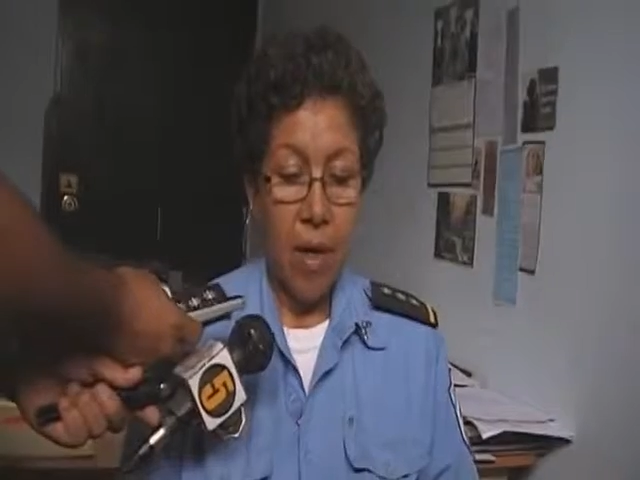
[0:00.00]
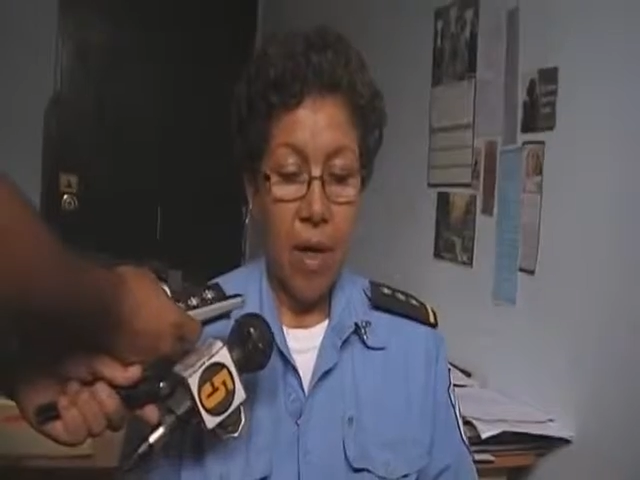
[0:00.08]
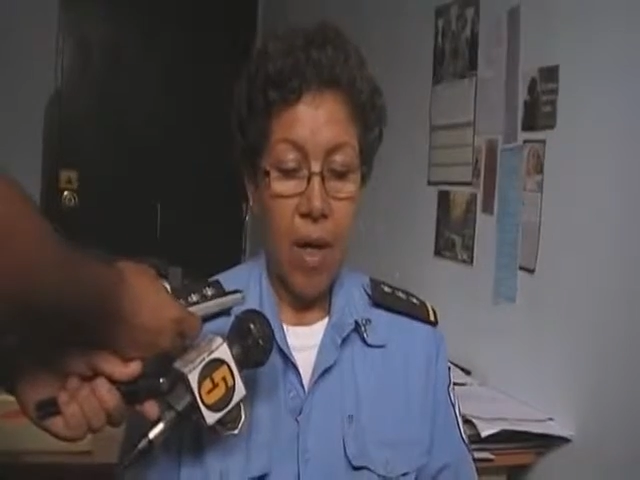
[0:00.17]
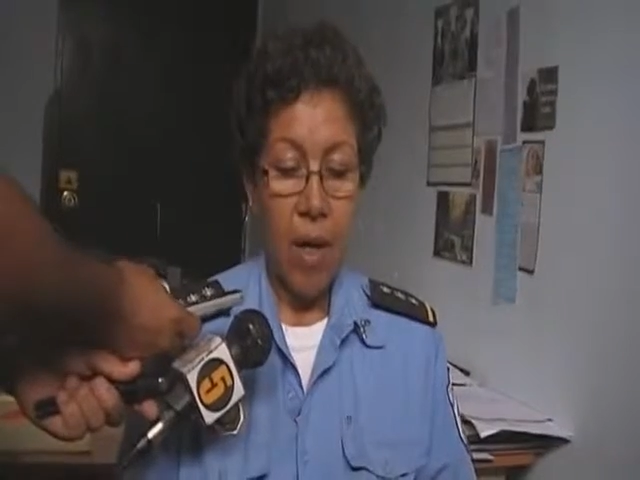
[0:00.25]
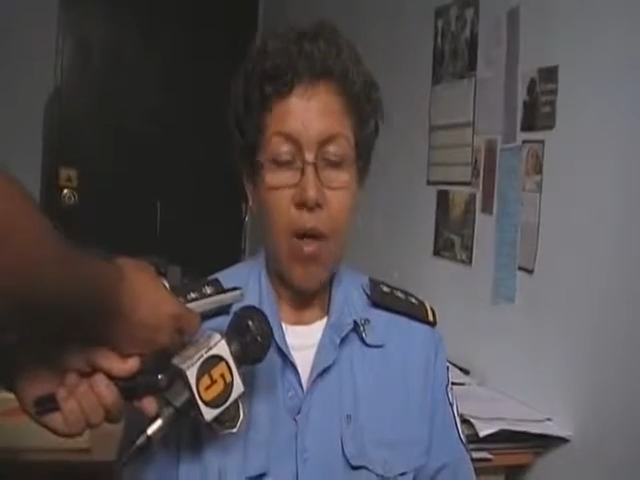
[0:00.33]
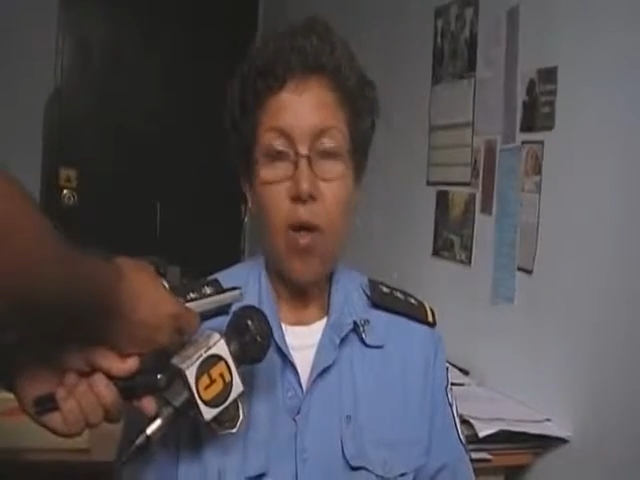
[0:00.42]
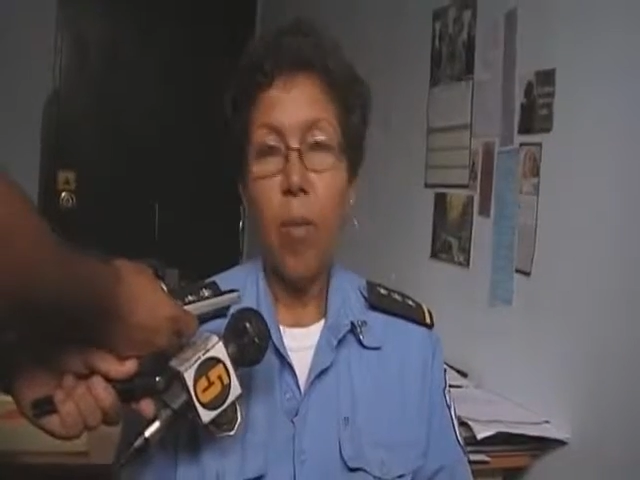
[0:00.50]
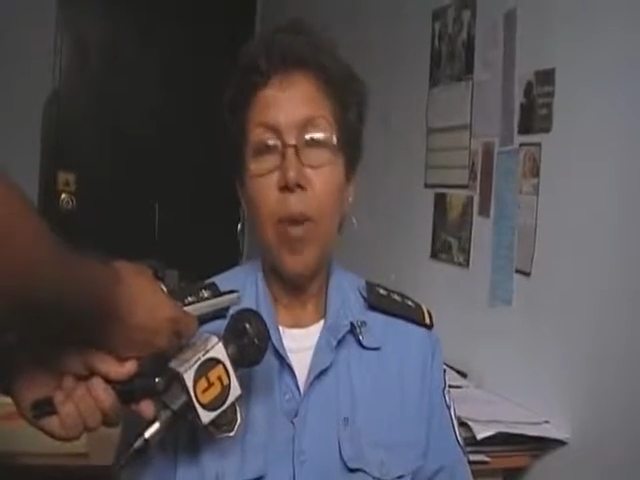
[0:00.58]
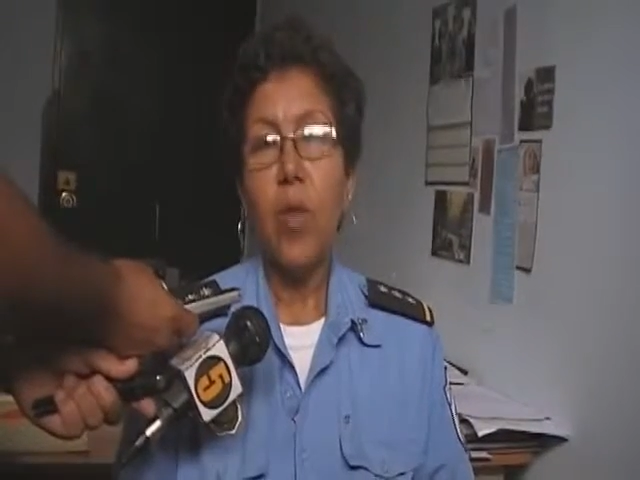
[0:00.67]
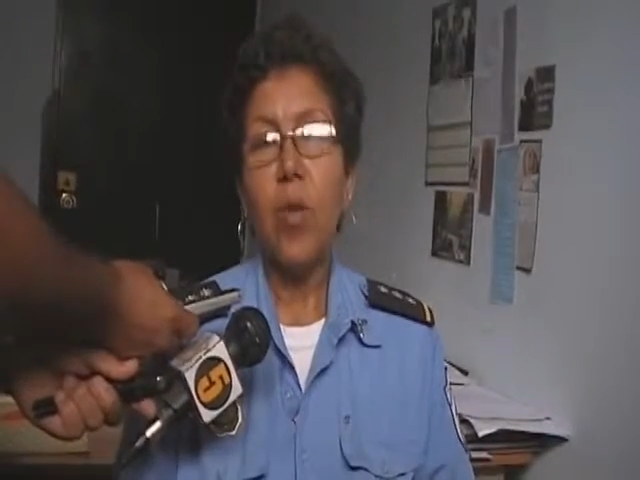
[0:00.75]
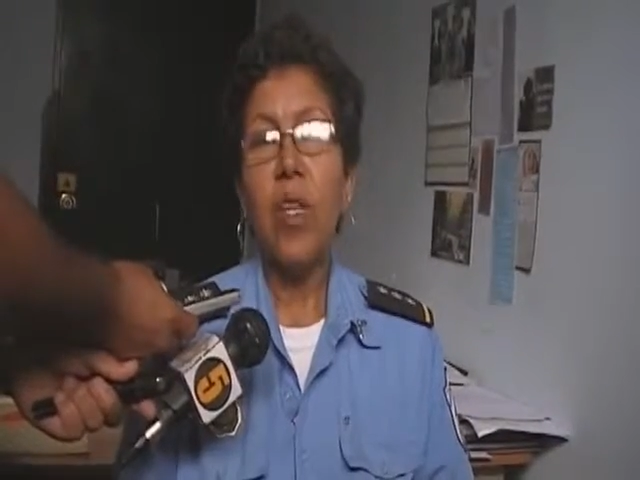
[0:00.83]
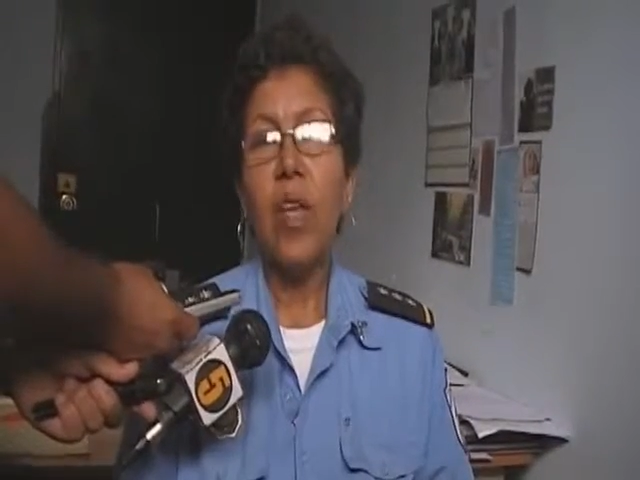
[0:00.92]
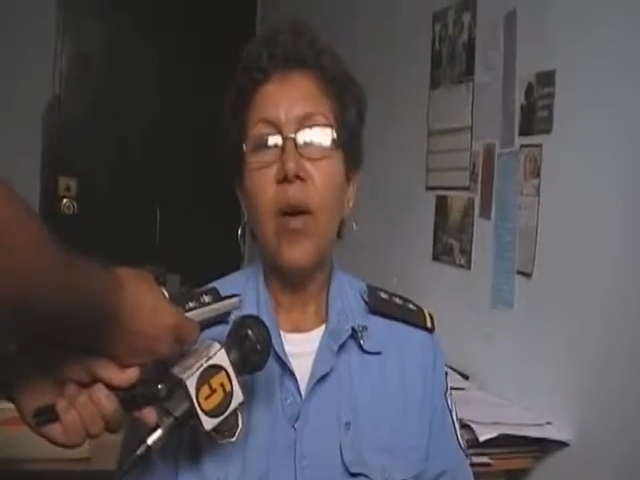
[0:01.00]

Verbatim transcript: en completo